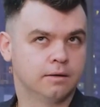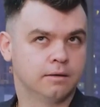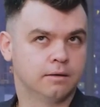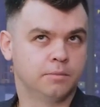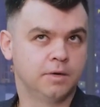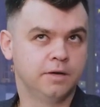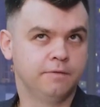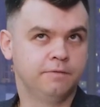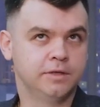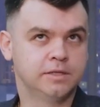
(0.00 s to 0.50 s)

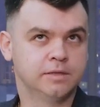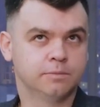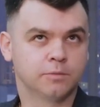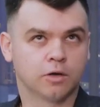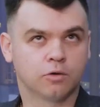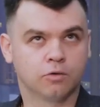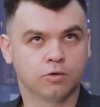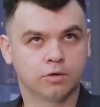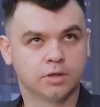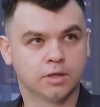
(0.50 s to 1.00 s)
мы видим
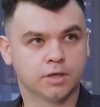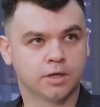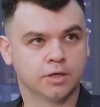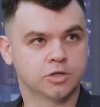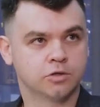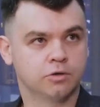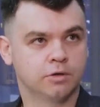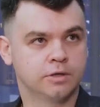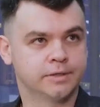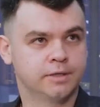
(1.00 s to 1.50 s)
такой тренд,
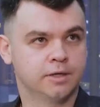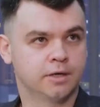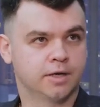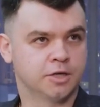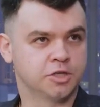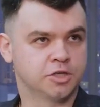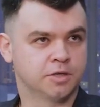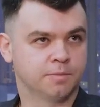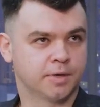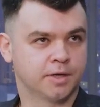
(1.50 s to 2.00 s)
что если
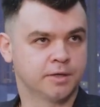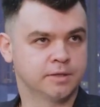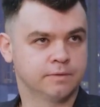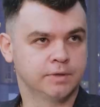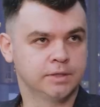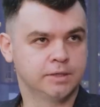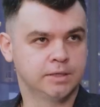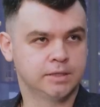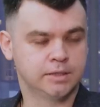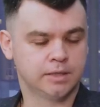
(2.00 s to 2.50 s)
раньше
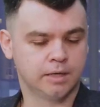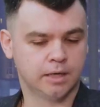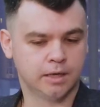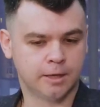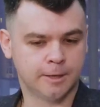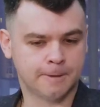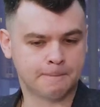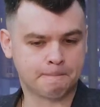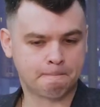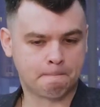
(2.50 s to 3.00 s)

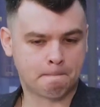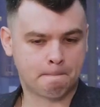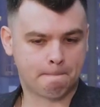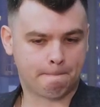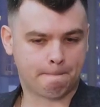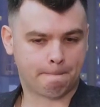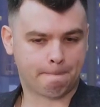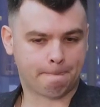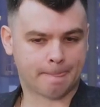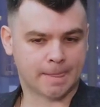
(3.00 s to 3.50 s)
производители
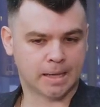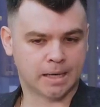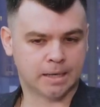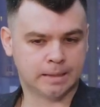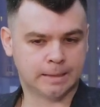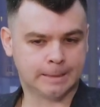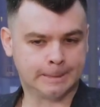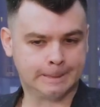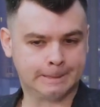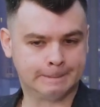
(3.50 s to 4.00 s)

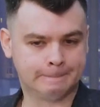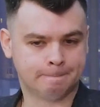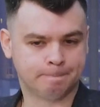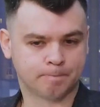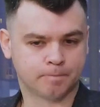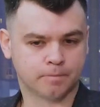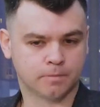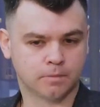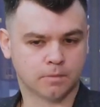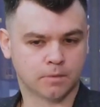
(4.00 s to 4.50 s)
эм,